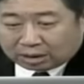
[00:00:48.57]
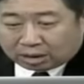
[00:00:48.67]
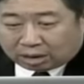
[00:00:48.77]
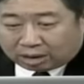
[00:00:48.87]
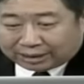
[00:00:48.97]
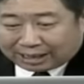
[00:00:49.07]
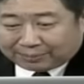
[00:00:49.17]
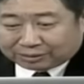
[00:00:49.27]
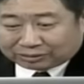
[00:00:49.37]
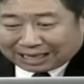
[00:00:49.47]
ขอได้รั
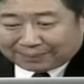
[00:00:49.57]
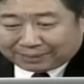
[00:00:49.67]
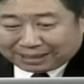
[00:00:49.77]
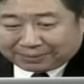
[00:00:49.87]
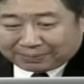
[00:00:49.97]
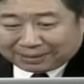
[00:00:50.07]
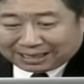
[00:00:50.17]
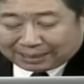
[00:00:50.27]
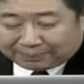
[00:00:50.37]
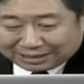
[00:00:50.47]
บแนวต้าน บี พี พี
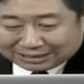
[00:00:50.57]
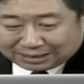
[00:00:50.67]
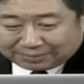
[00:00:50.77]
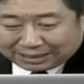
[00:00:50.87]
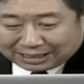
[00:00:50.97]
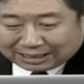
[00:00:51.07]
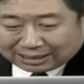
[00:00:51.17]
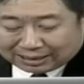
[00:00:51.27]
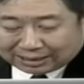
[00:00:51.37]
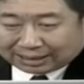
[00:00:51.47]
กับ บี ซี พี
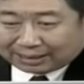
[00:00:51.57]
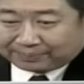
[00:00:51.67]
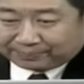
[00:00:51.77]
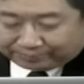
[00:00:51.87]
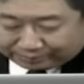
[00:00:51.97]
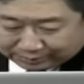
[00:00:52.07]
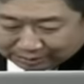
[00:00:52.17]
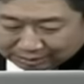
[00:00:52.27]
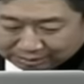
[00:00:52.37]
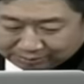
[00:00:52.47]
นะครับ
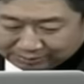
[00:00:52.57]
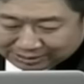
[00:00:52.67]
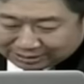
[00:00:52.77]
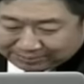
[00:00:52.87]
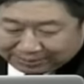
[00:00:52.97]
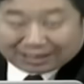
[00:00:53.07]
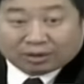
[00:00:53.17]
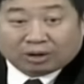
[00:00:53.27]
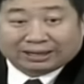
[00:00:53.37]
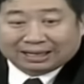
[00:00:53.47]
บี ซี พี
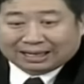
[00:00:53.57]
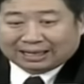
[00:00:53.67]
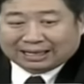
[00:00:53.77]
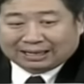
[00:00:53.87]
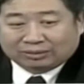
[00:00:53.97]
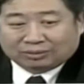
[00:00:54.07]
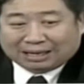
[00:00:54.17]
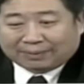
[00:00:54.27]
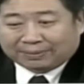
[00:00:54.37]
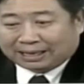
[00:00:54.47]
ก่อนก็แล้วกันนะฮะดูก
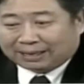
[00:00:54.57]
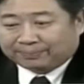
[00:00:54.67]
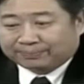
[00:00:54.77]
ราฟเลยครับ